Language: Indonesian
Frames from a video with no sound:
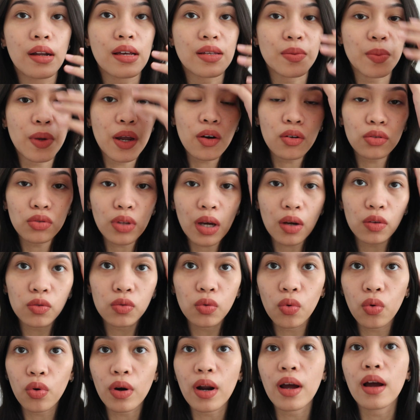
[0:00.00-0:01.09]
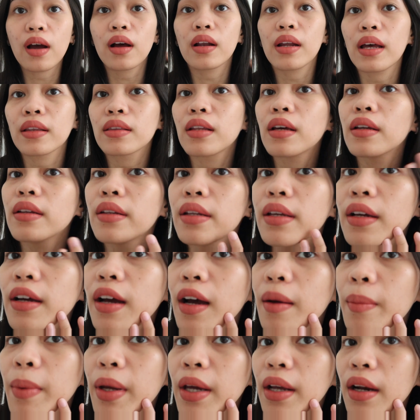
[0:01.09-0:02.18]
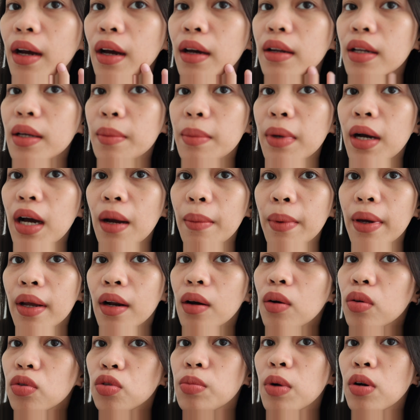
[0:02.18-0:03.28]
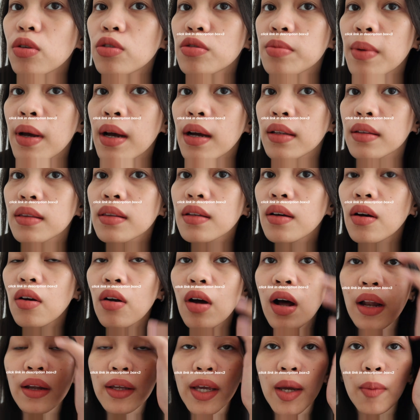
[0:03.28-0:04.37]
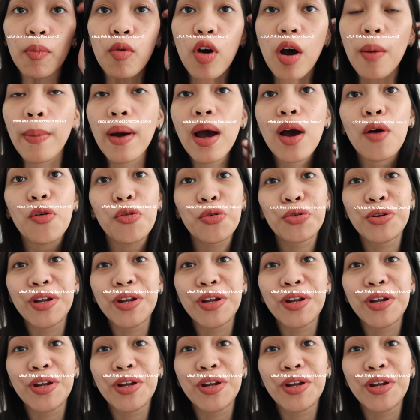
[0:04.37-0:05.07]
Nah sebenarnya aku takut kurang kelihatan di kamera karena emang kamera aku tuh bagus banget. Kalau kalian kepo apa, aku